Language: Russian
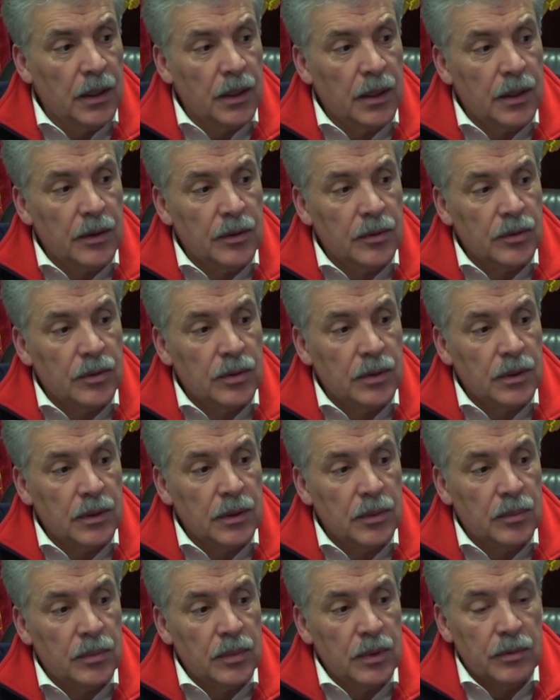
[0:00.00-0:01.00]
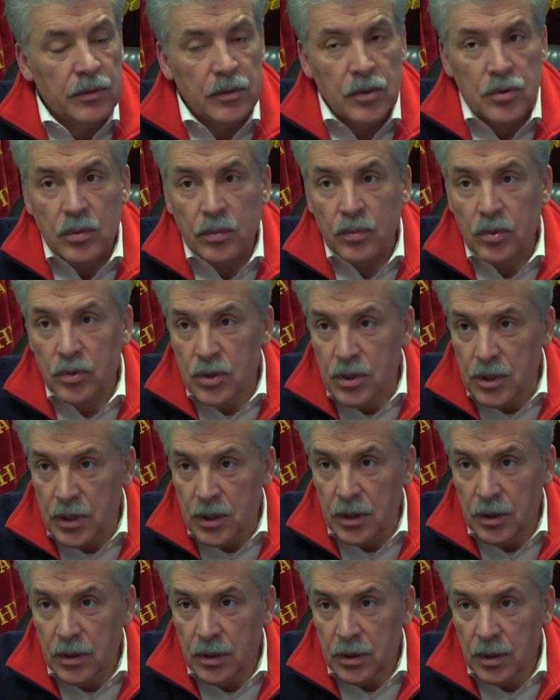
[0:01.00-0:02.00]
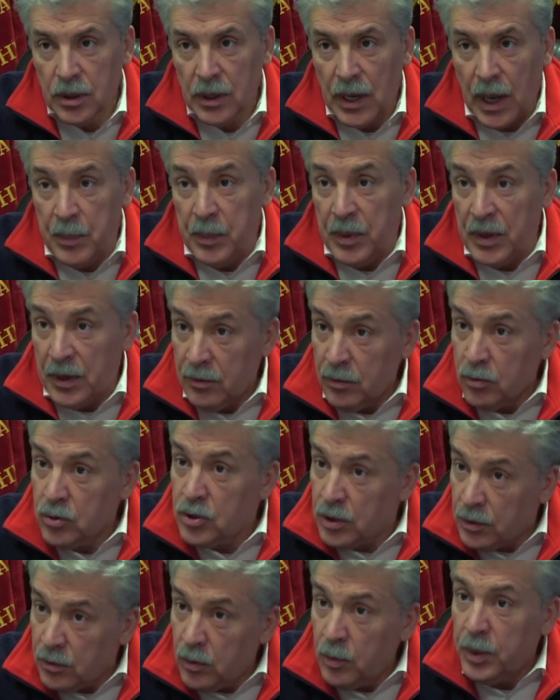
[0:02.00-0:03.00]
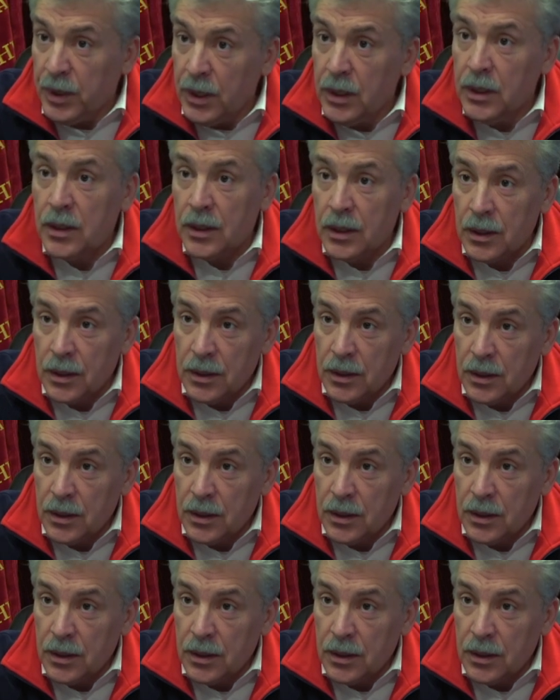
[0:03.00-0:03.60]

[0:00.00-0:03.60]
а вот, был внесен бюджет, а первый уже его приняли.